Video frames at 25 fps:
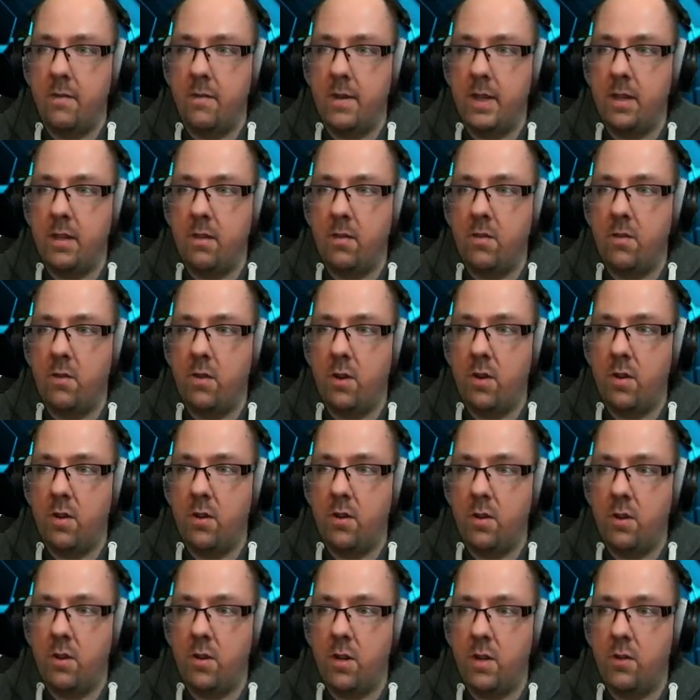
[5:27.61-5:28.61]
Wenn sie zu euch,
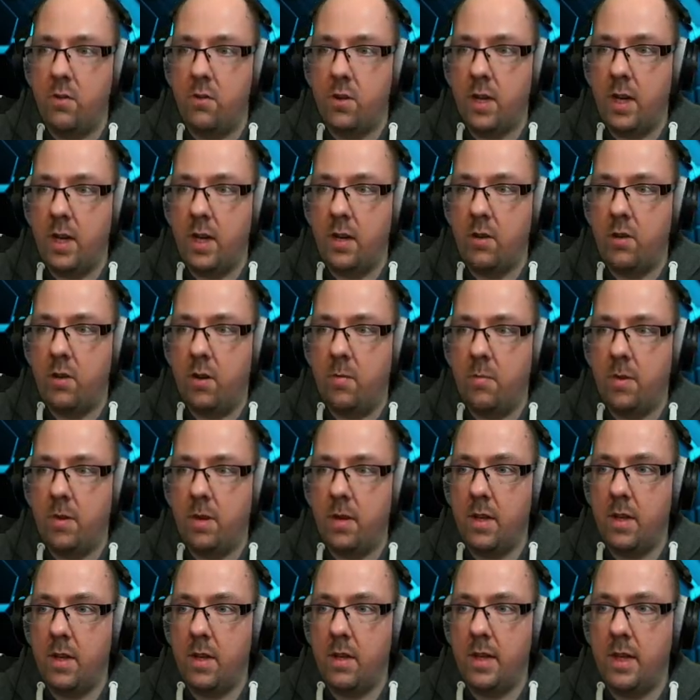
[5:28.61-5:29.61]
an euch rankommt,
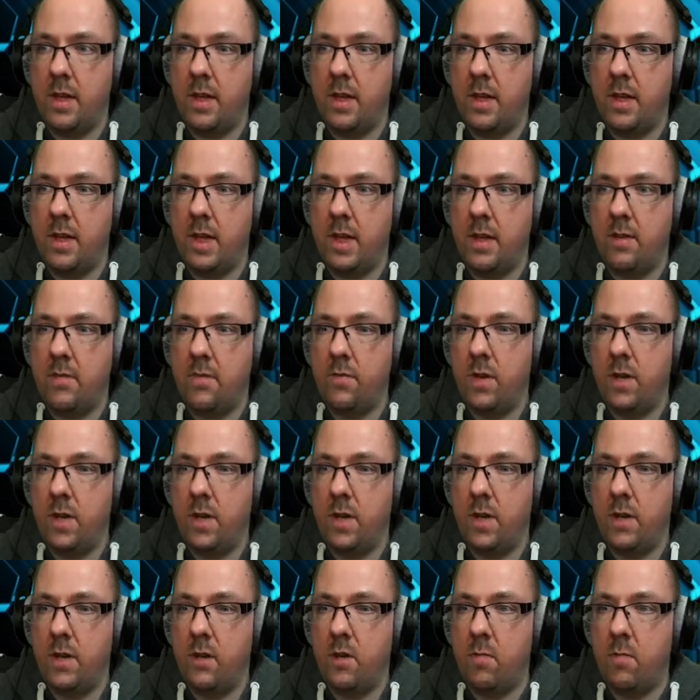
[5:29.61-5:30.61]
dann seid ihr relativ
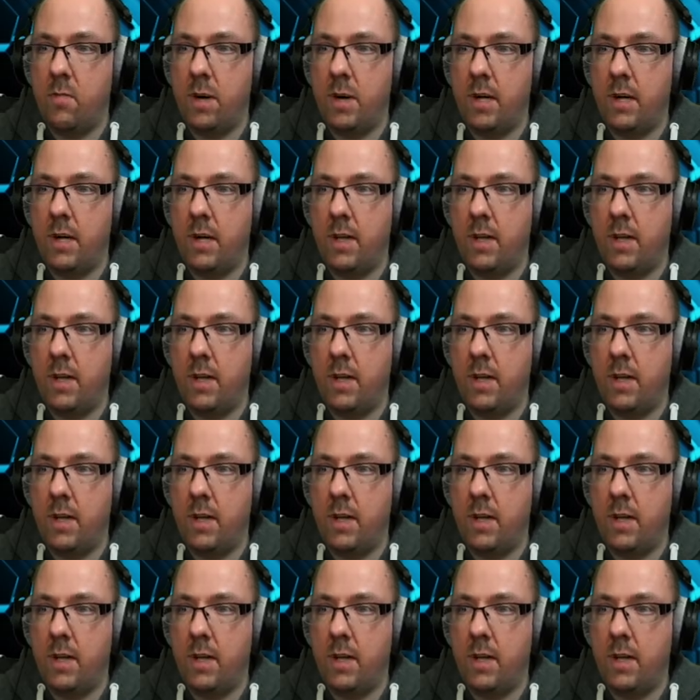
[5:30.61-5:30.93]
schnell auch platt.